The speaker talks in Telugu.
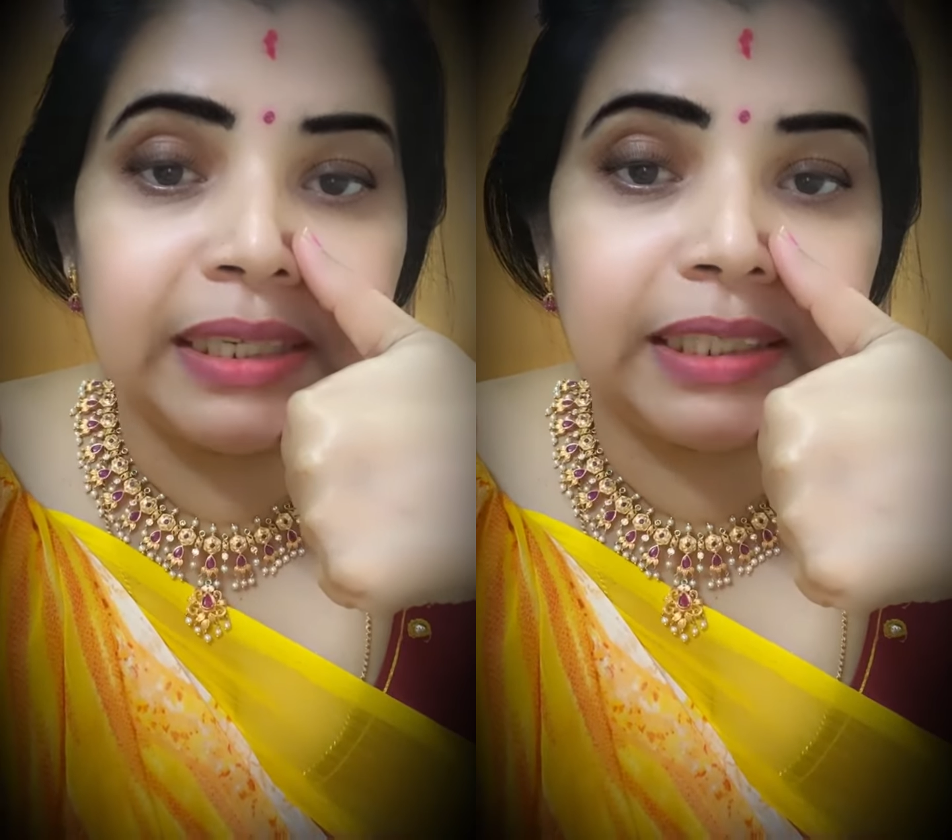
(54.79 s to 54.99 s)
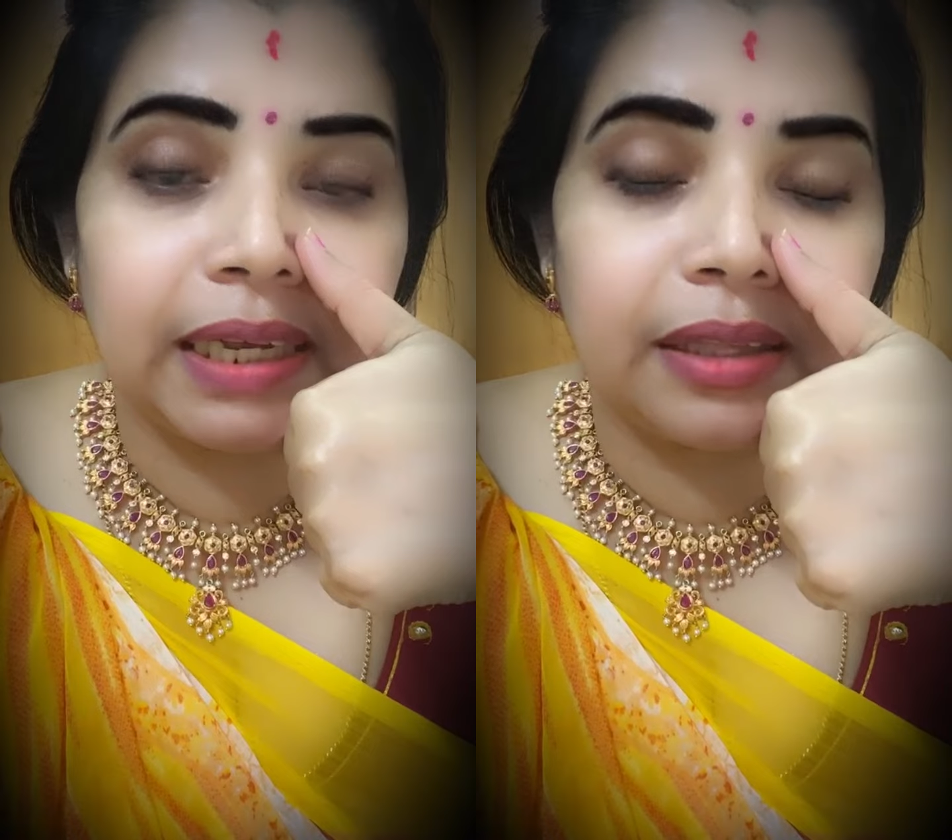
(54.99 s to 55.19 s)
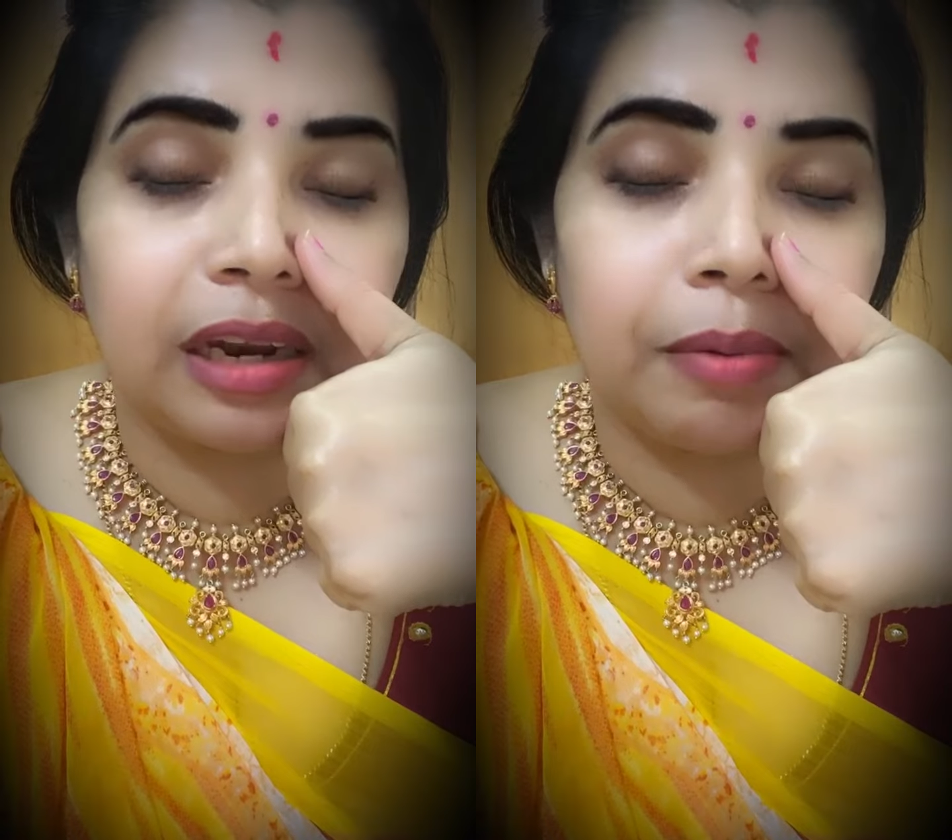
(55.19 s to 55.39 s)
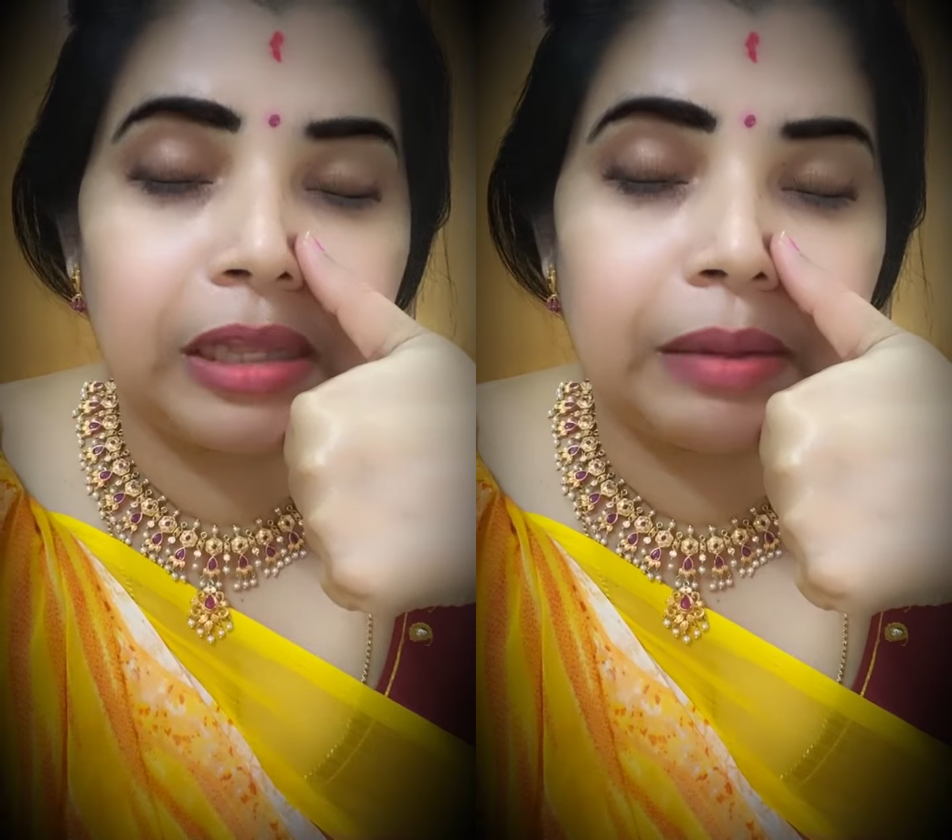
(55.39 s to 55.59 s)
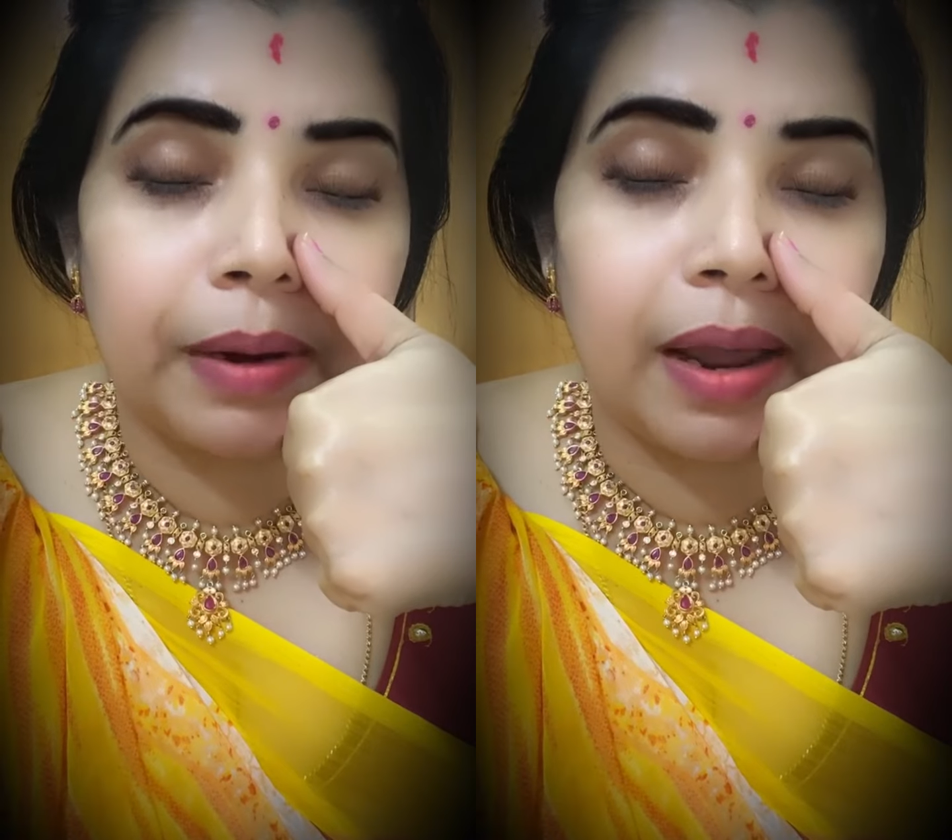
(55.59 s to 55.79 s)

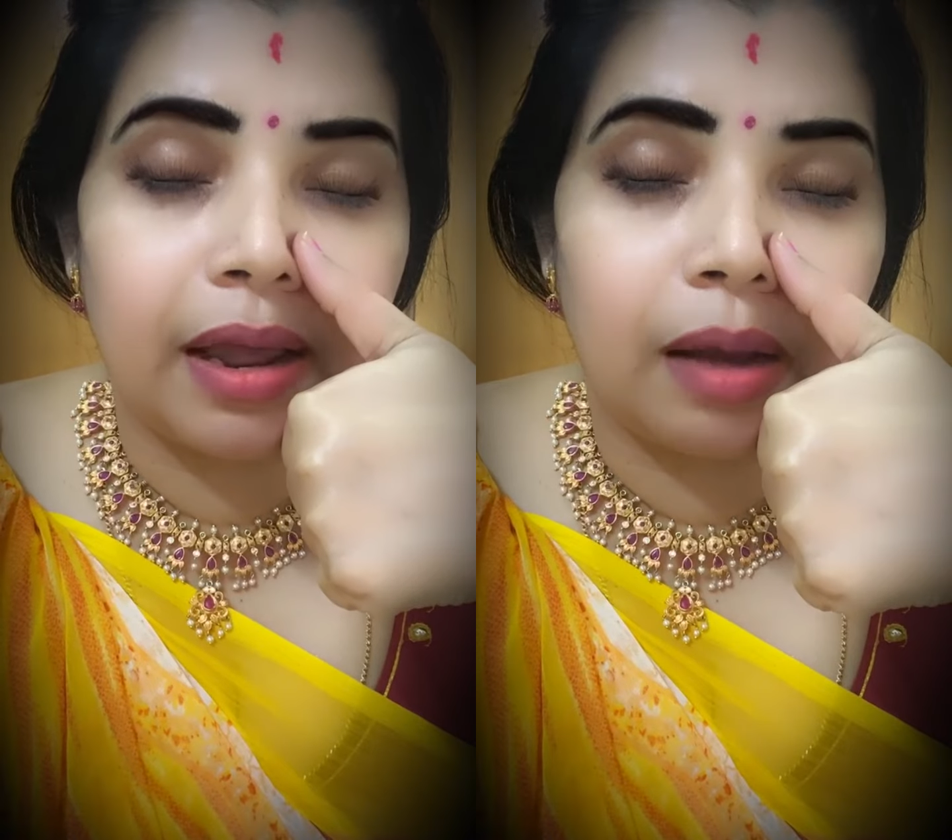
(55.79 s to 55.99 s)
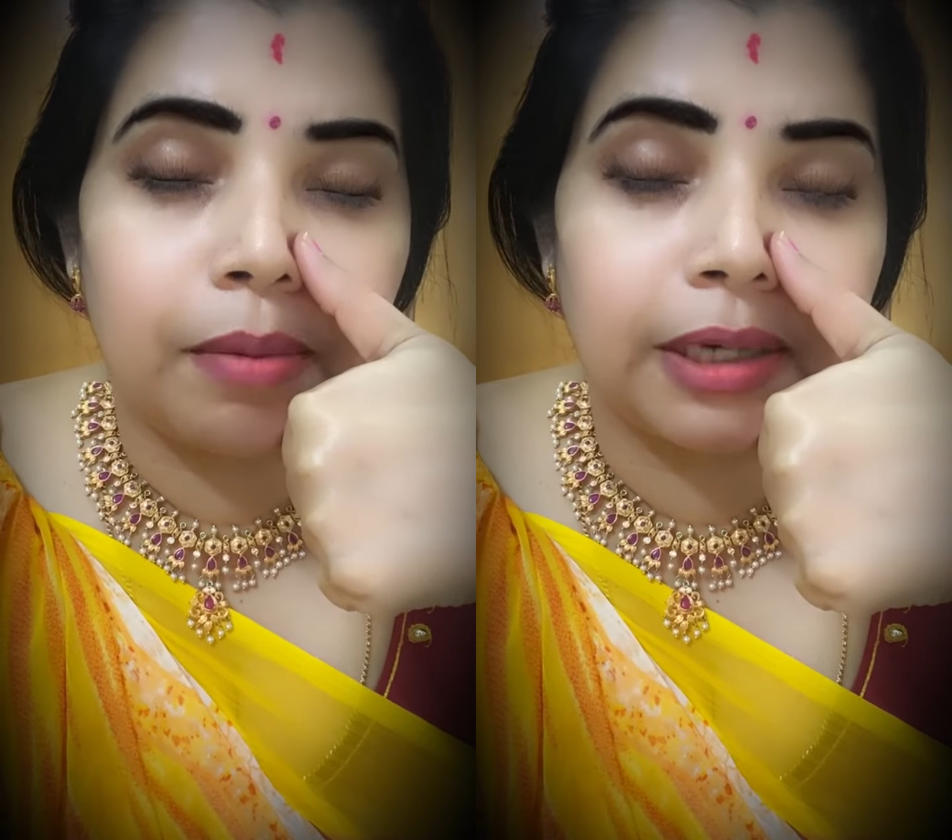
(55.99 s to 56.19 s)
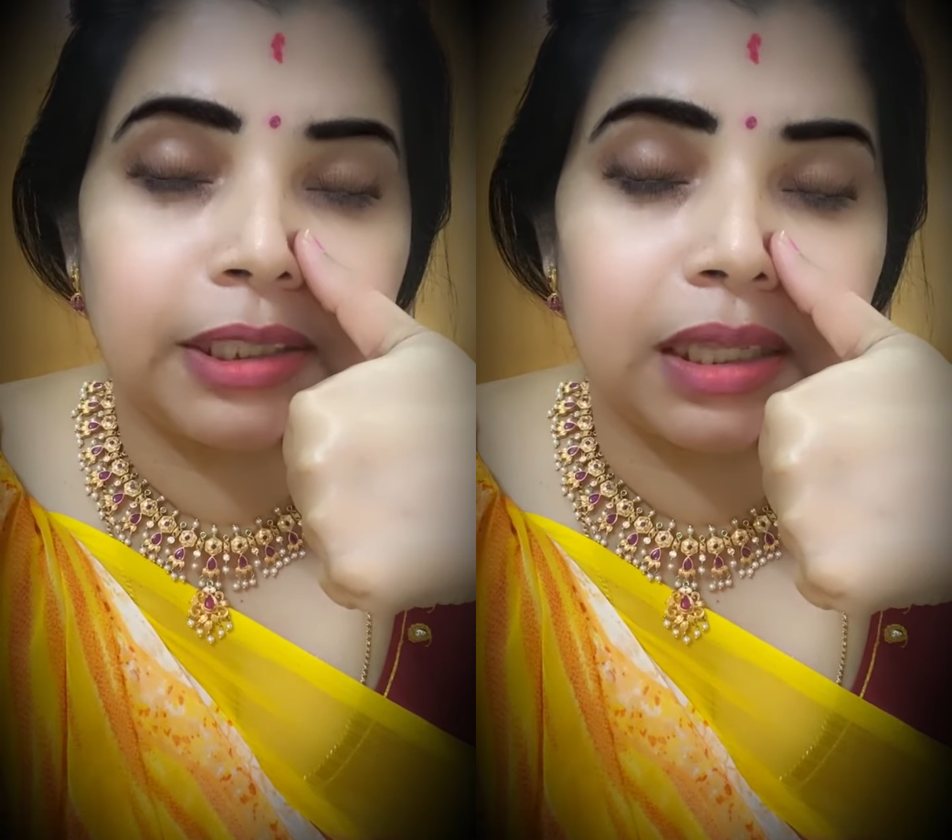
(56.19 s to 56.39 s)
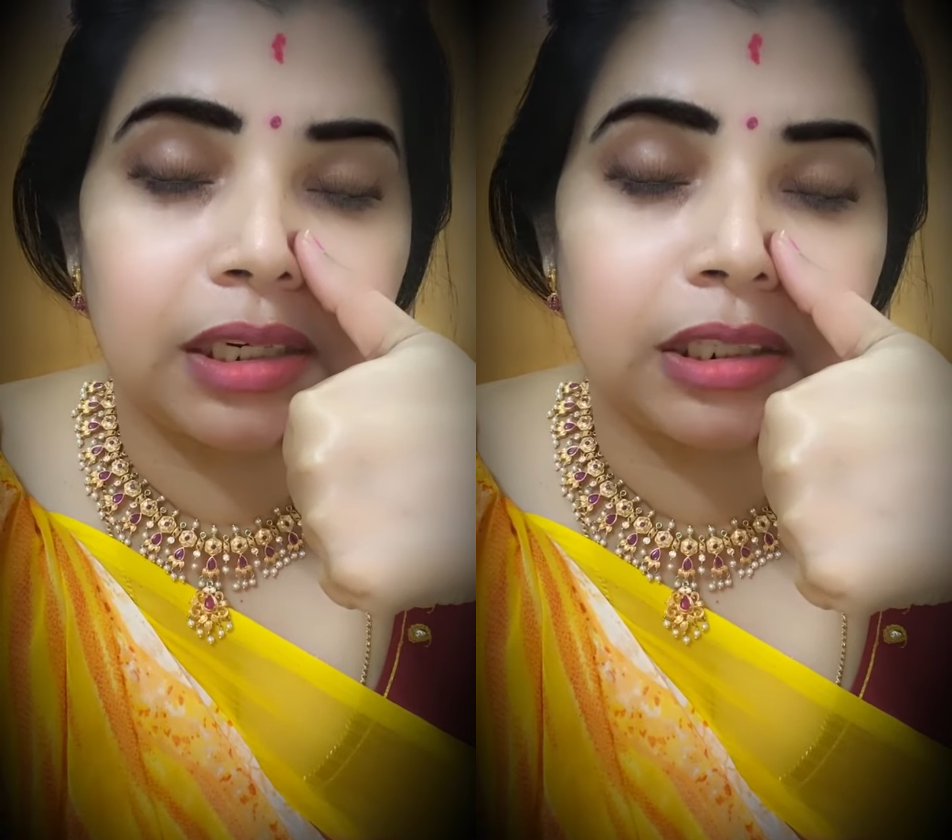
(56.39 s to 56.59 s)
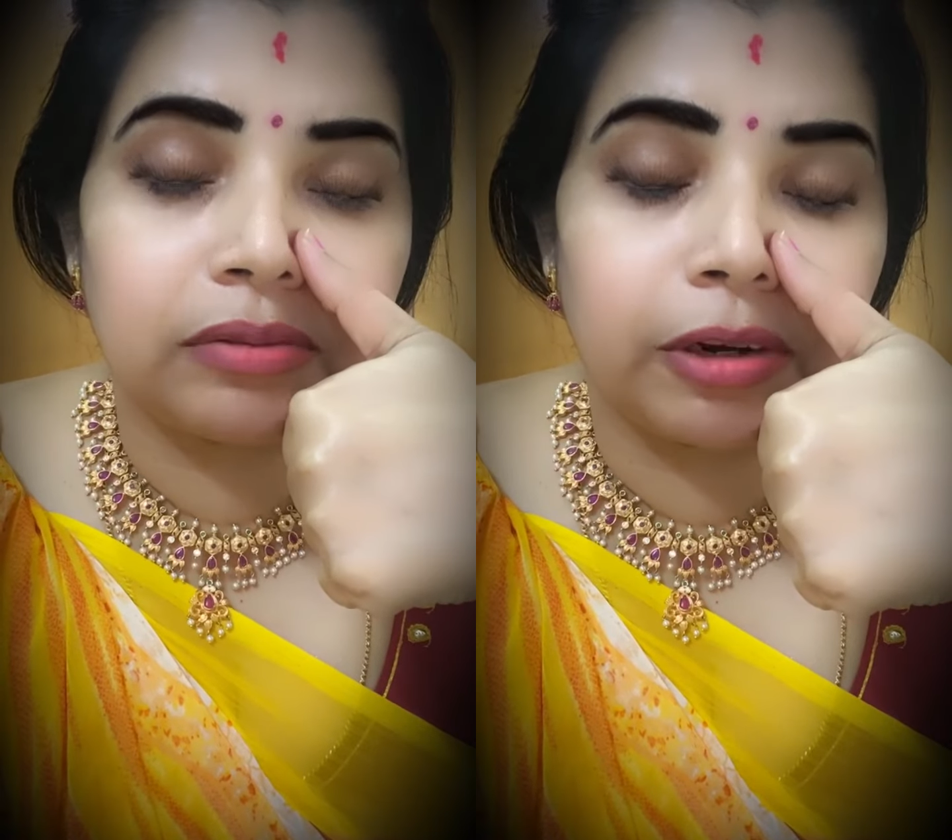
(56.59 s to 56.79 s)
చంద్రవేది ప్రణాయామ
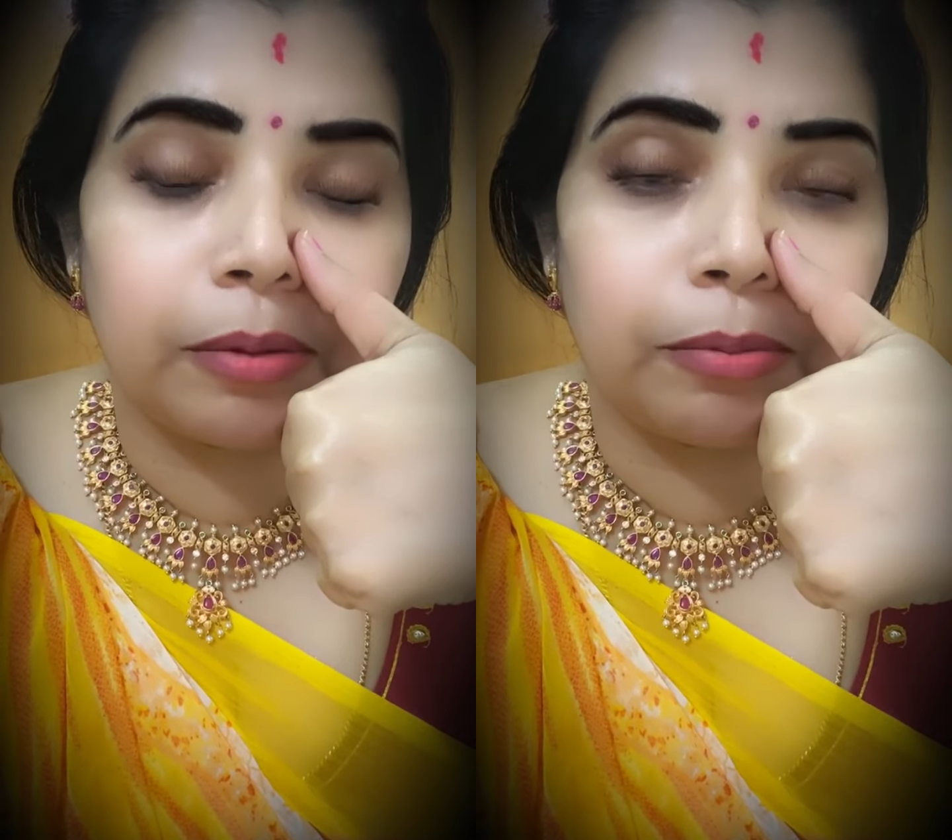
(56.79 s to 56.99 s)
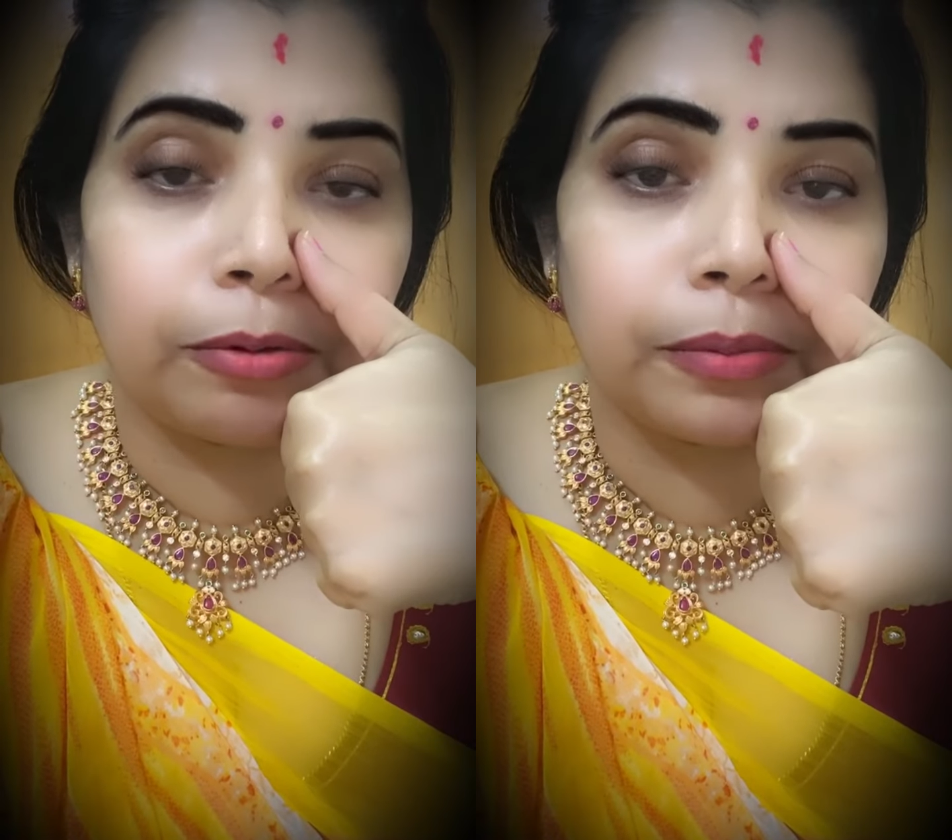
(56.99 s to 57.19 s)
చంద్రస్వరము